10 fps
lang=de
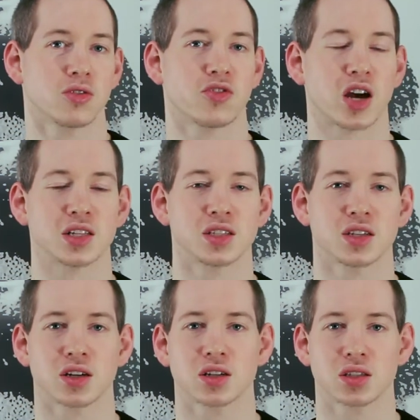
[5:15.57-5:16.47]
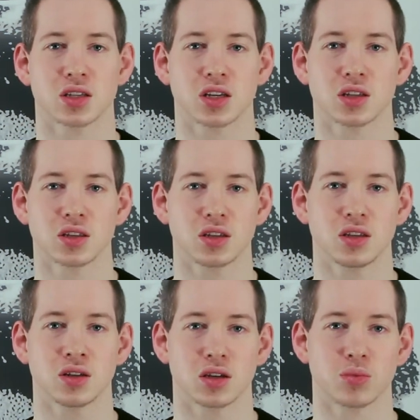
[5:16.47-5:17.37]
Fernseher gesehen,
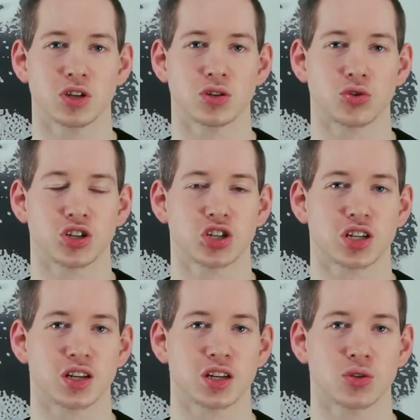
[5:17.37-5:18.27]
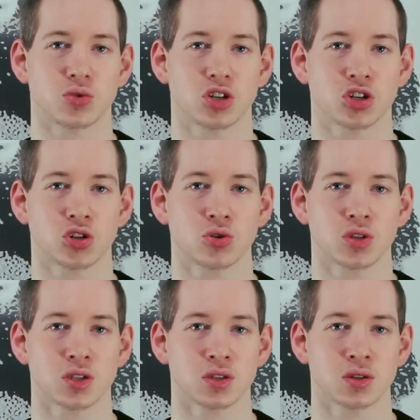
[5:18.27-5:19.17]
die eben den neuen Standard
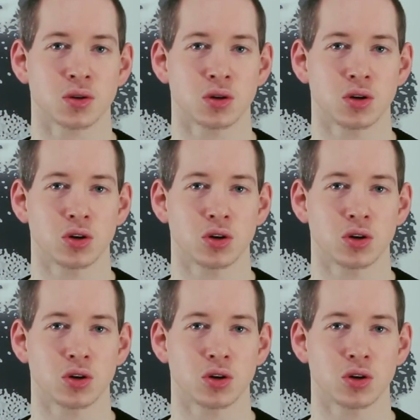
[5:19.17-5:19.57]
unterstützen.